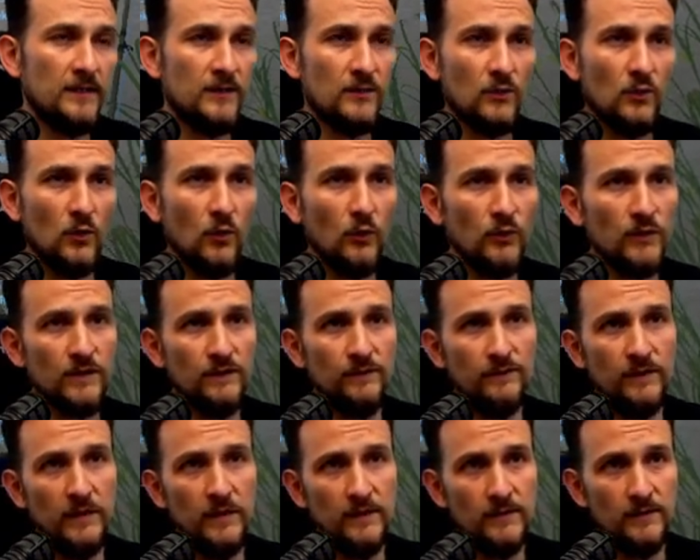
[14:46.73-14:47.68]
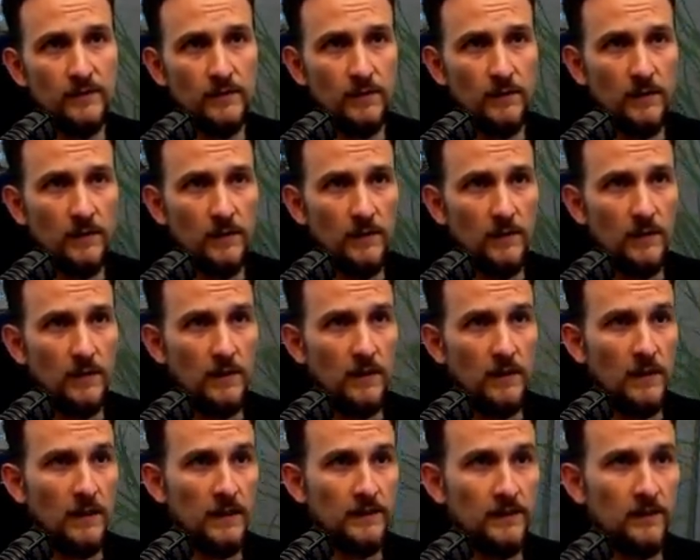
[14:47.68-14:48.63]
groß gewesen.
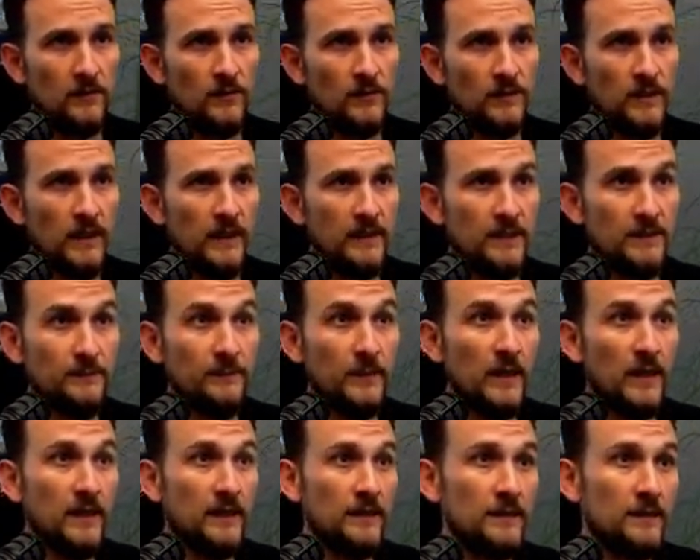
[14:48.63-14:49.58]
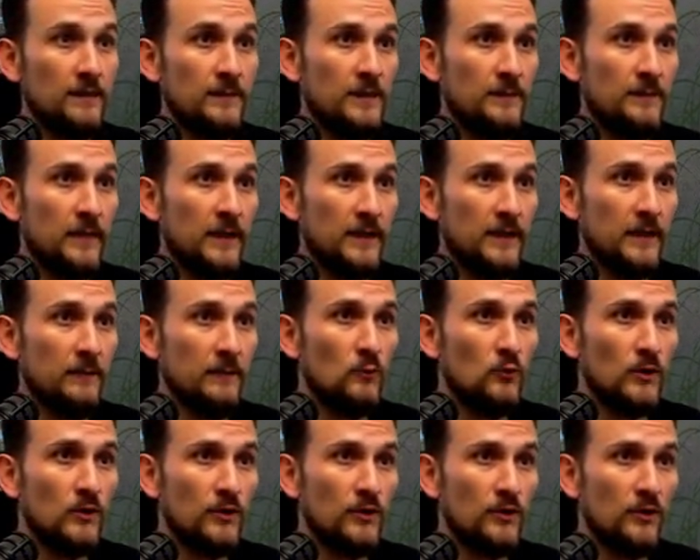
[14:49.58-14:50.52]
Also auch da jetzt beiden, die beiden
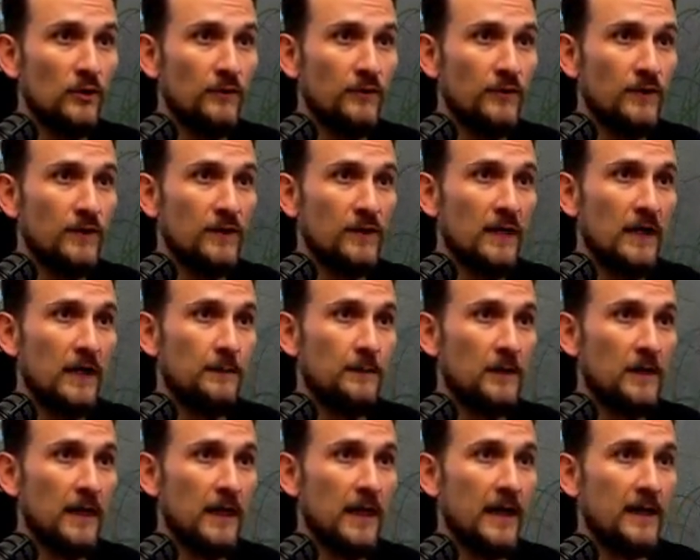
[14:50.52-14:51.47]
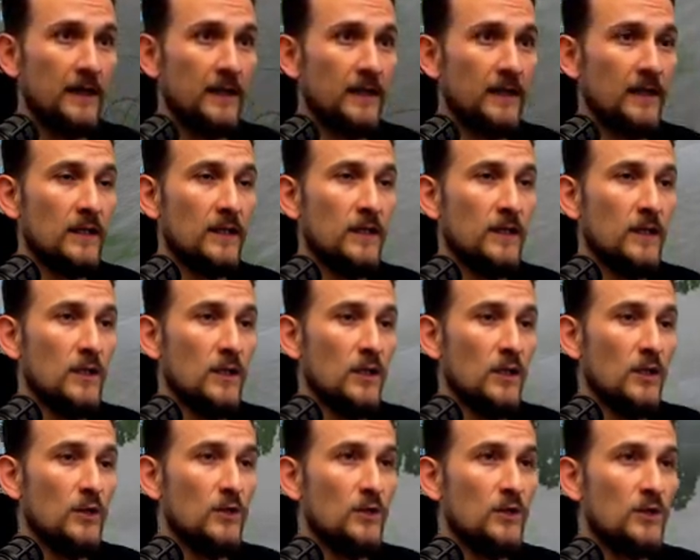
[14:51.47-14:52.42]
Amur Trophies haben gar nicht
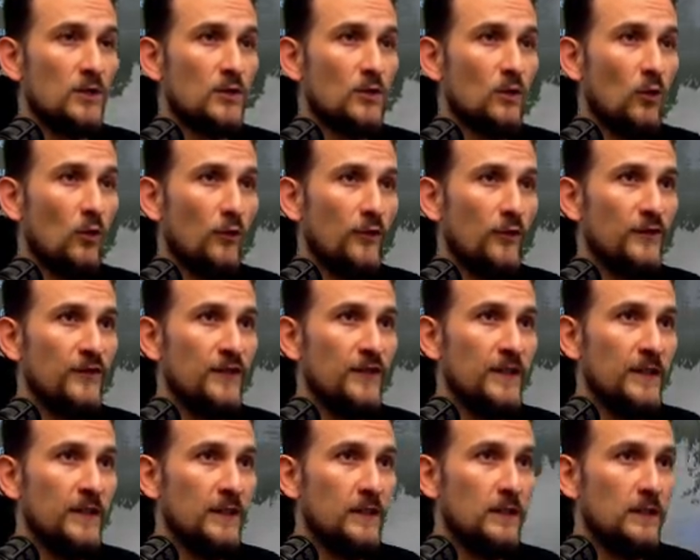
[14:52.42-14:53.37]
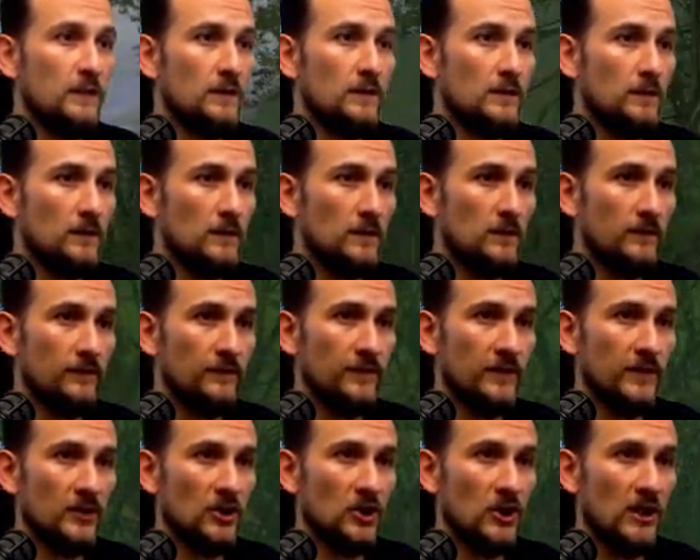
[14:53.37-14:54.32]
so viel
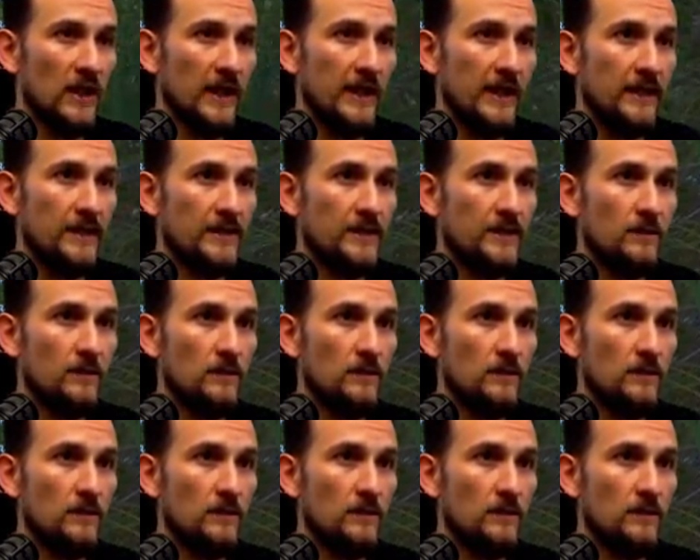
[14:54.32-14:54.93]
Verschleiß